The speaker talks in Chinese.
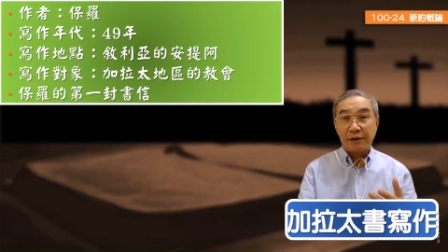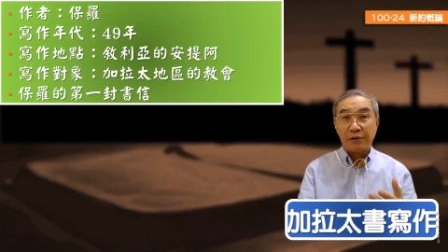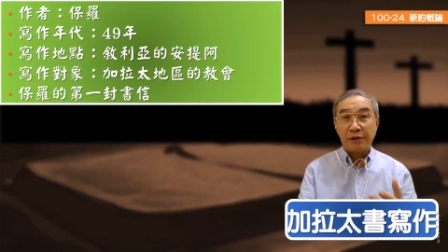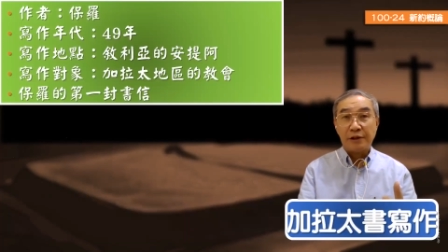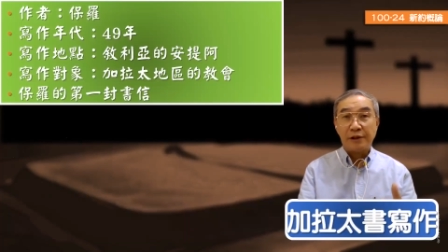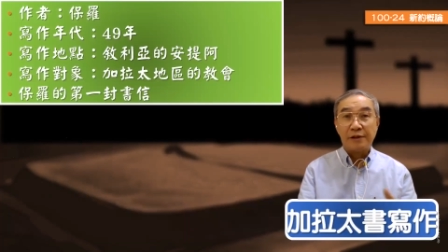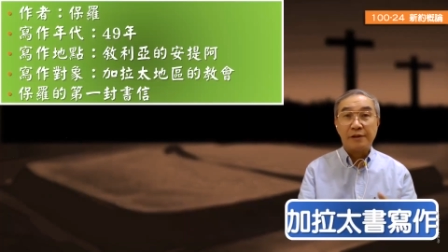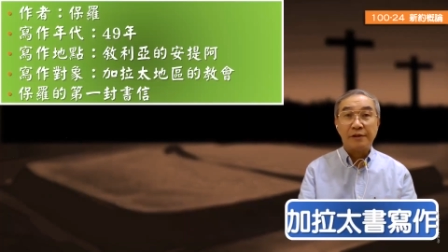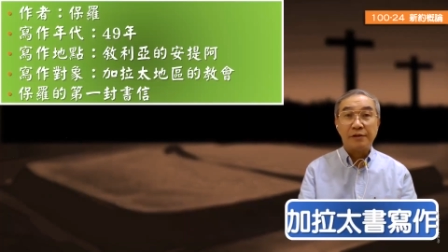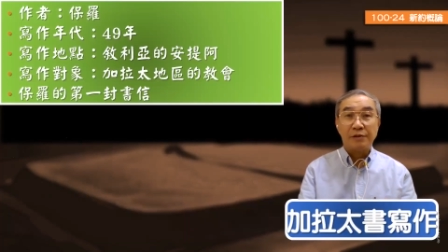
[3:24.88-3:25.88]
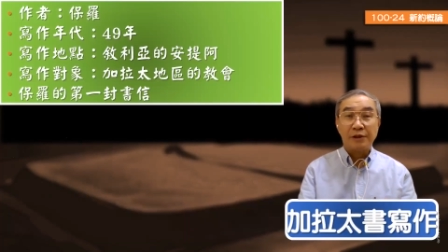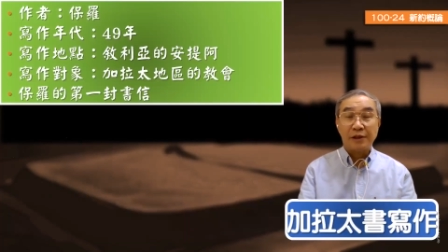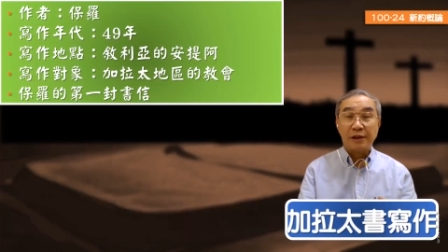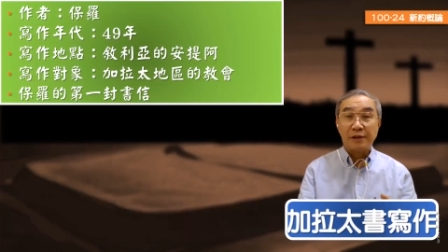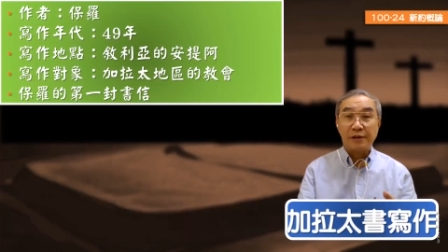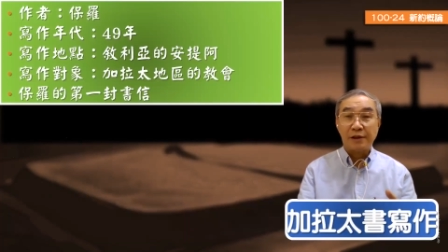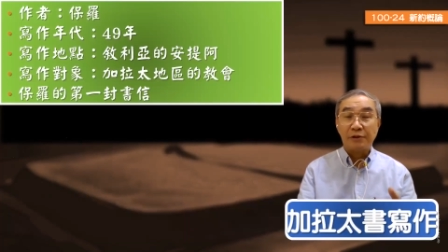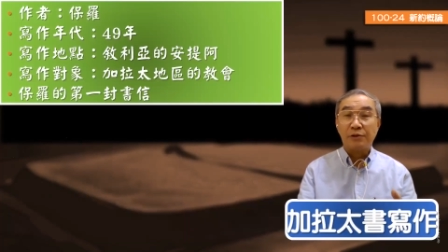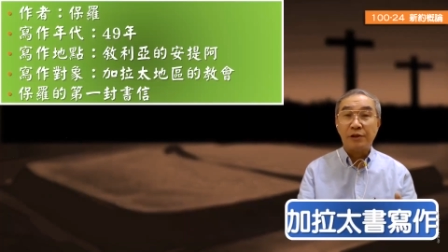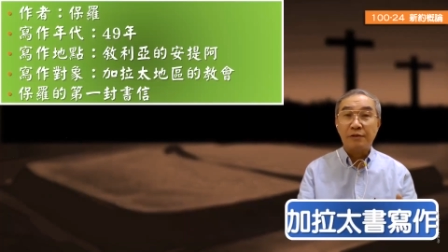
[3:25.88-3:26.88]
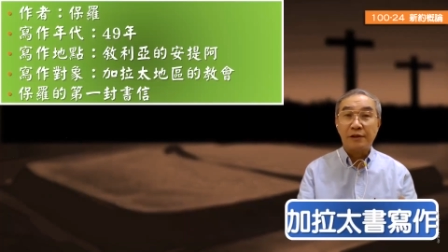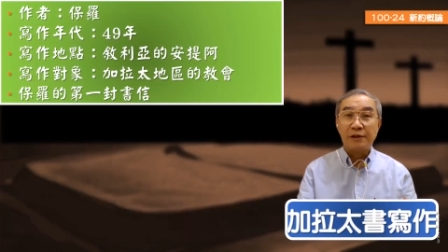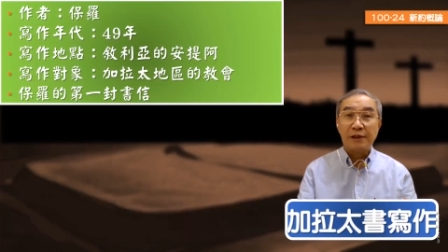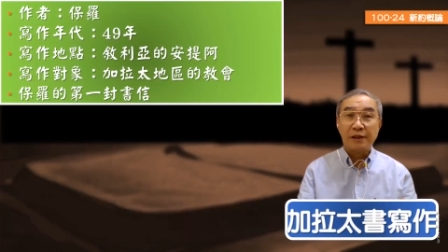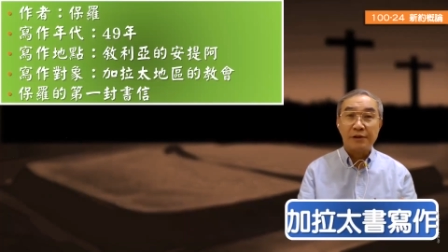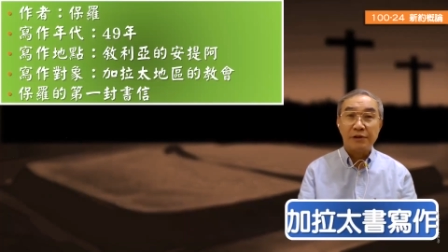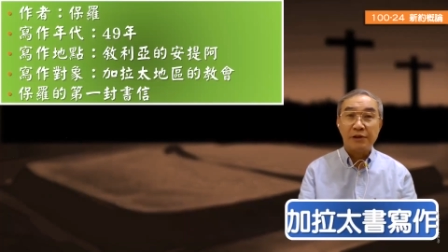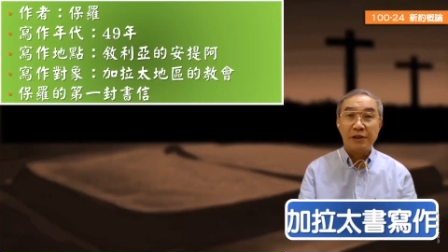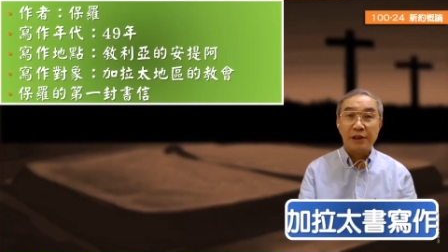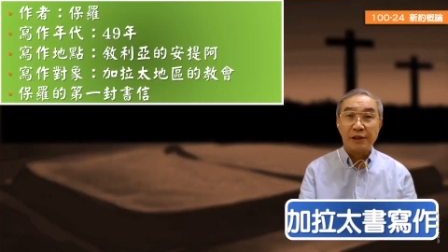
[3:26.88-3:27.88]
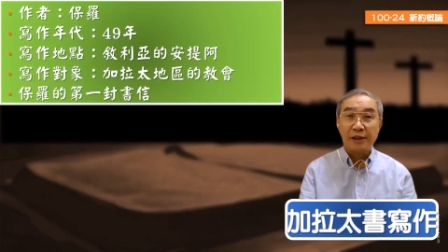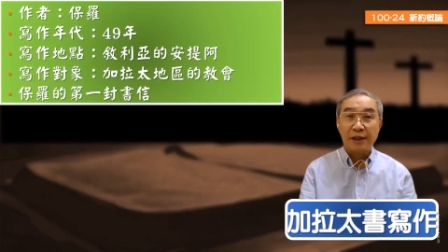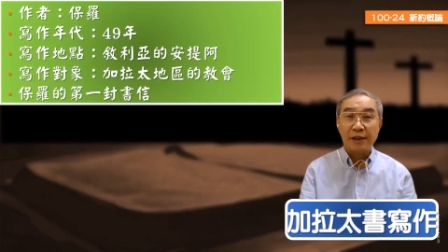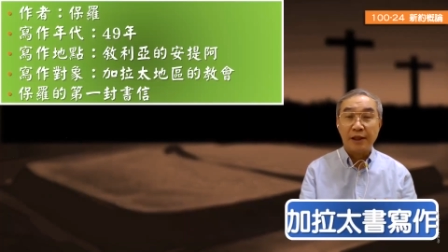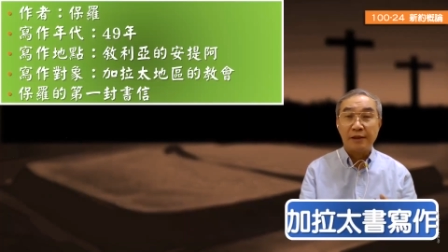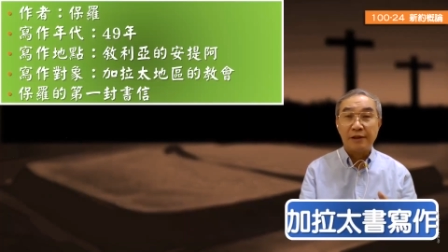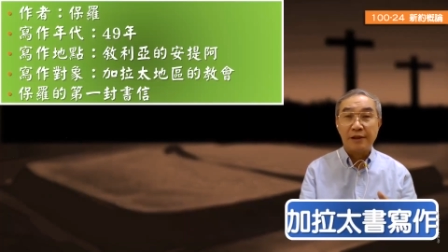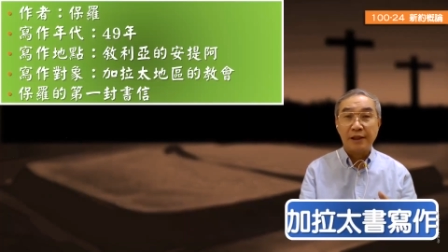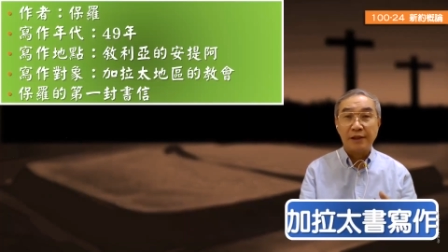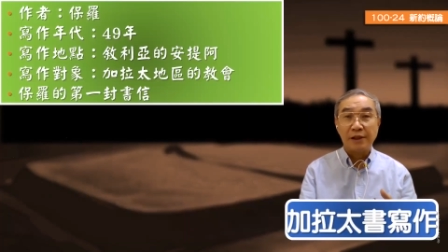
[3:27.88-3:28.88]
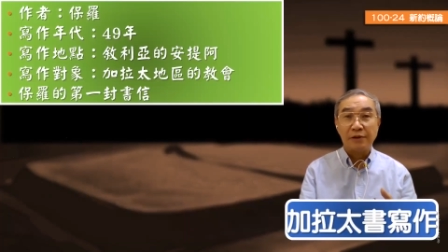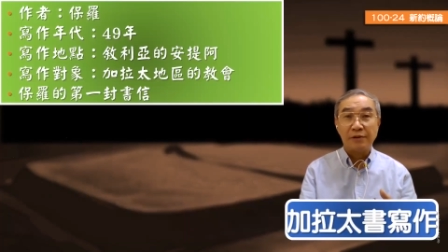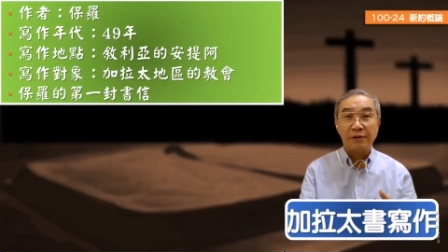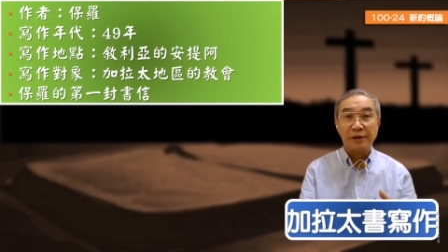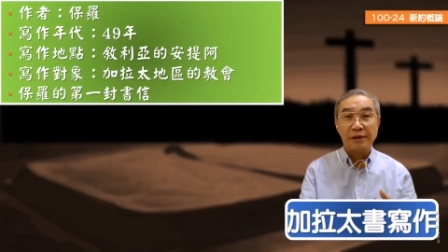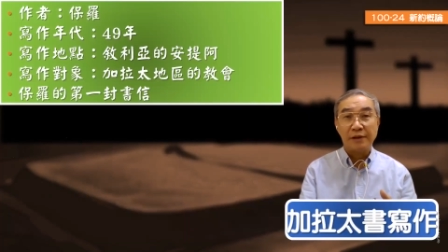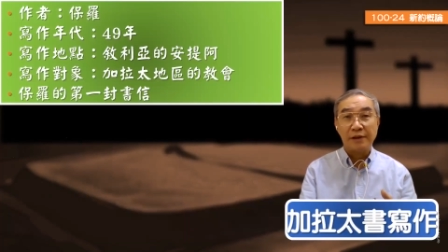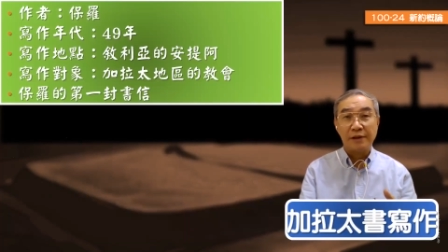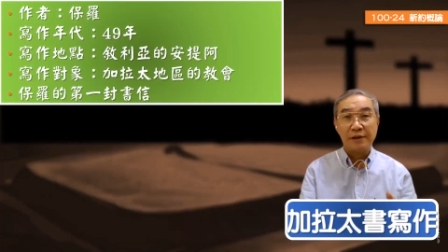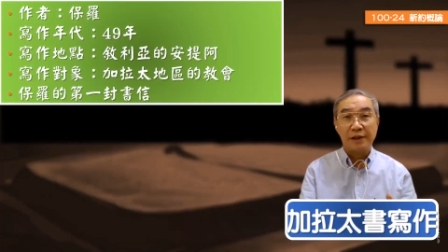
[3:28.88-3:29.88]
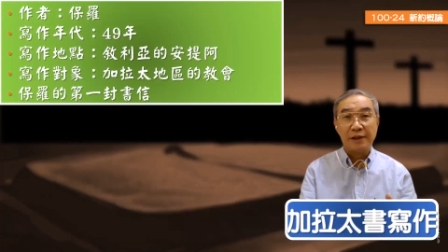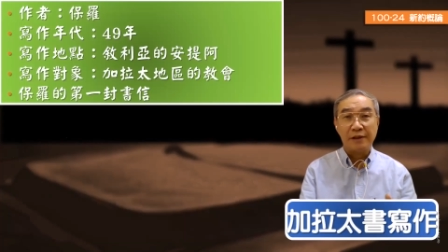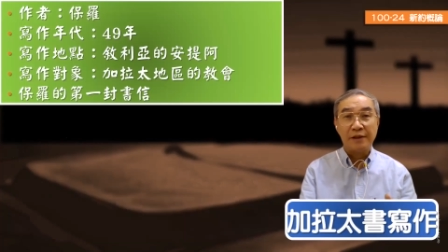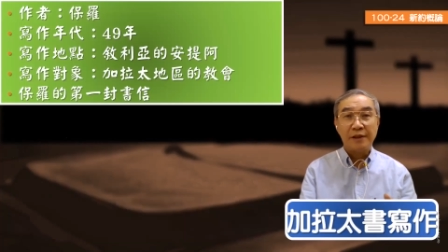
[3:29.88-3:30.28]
公元前四十九年，他是写作的地方是在叙利亚的啊安提阿教啊内，